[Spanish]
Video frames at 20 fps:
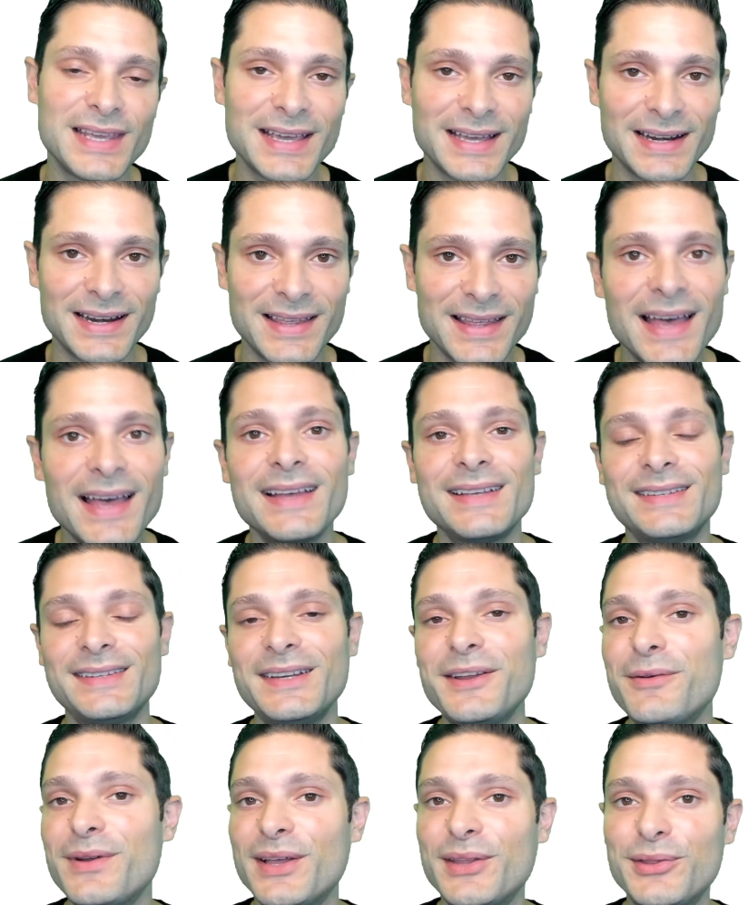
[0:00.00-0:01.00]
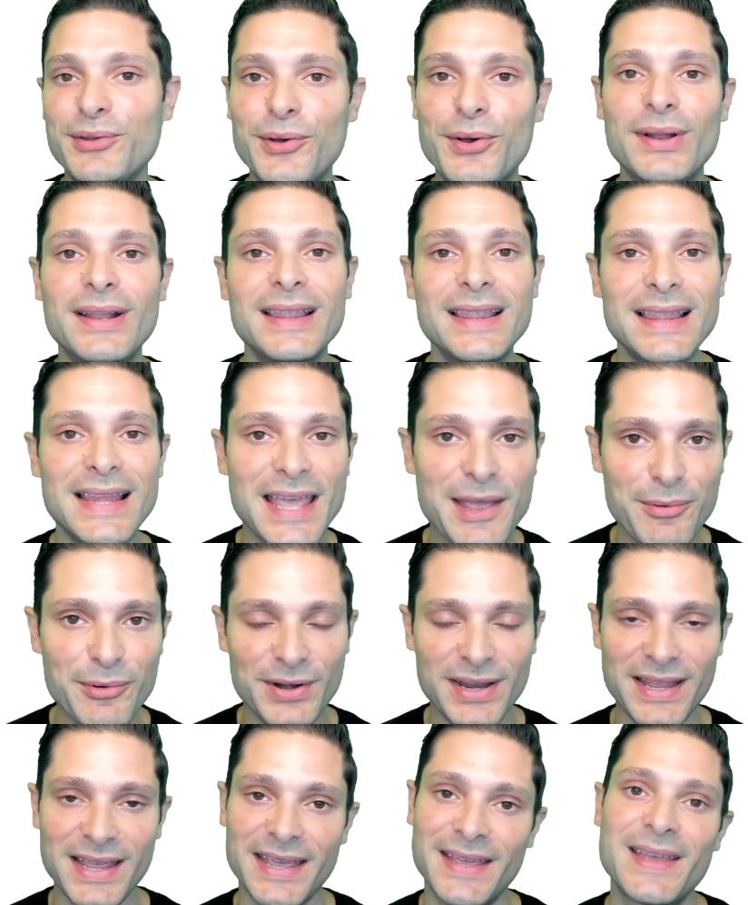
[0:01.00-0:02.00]
y Canadá celebrando
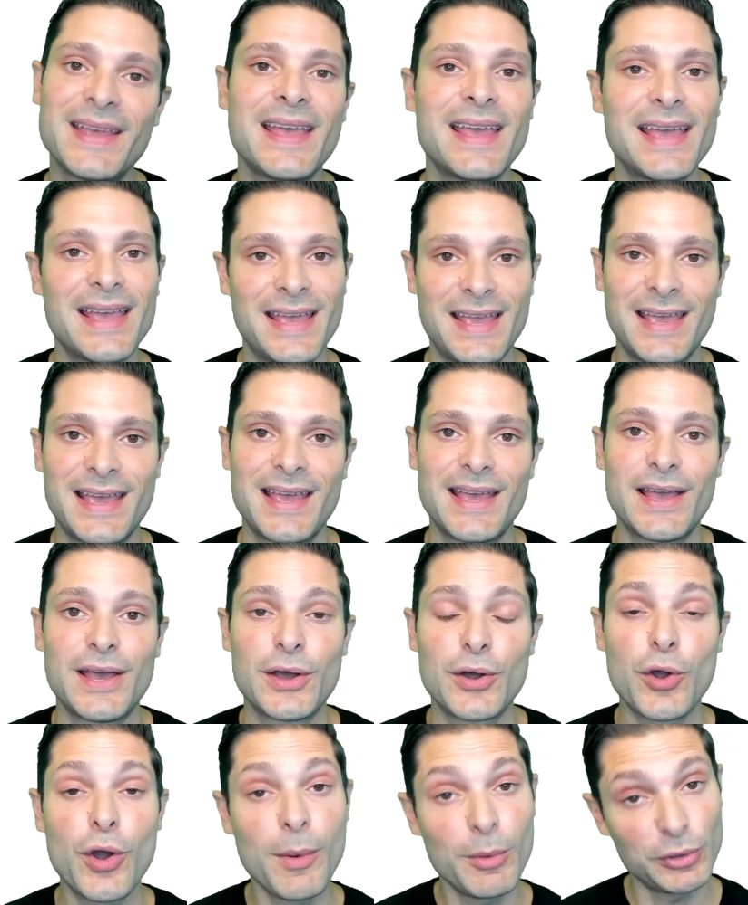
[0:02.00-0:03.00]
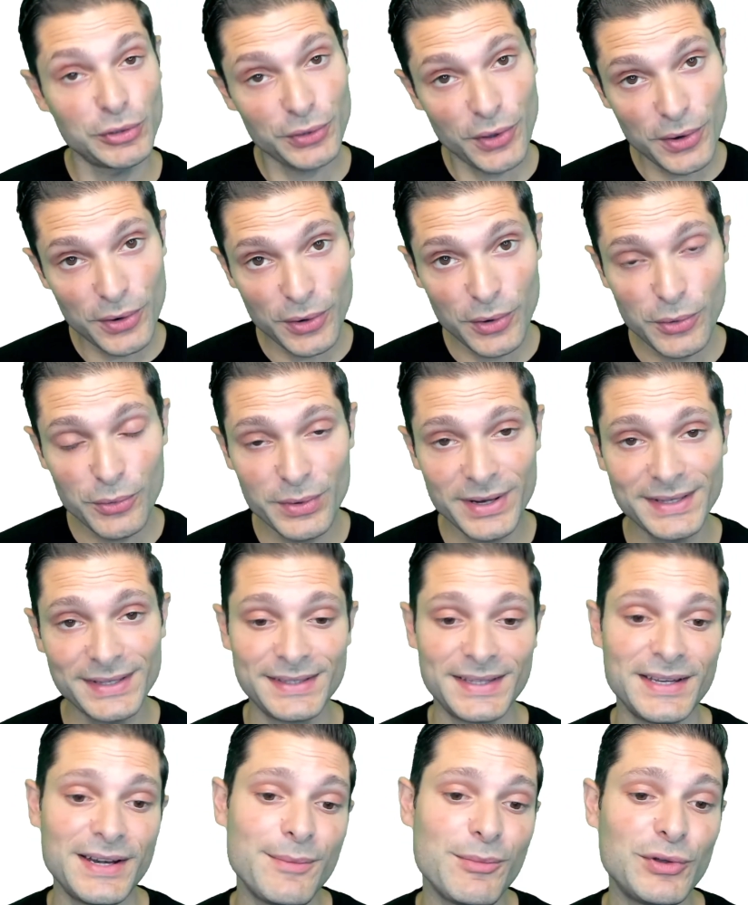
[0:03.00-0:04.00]
Labor Day. Como todos los
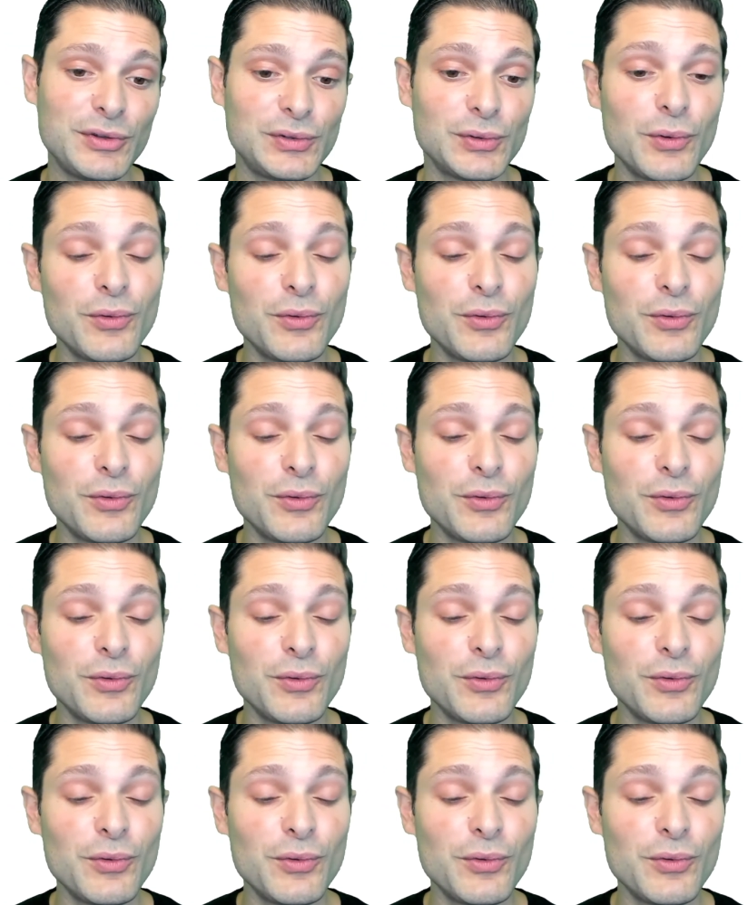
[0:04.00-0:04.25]
lunes tenemos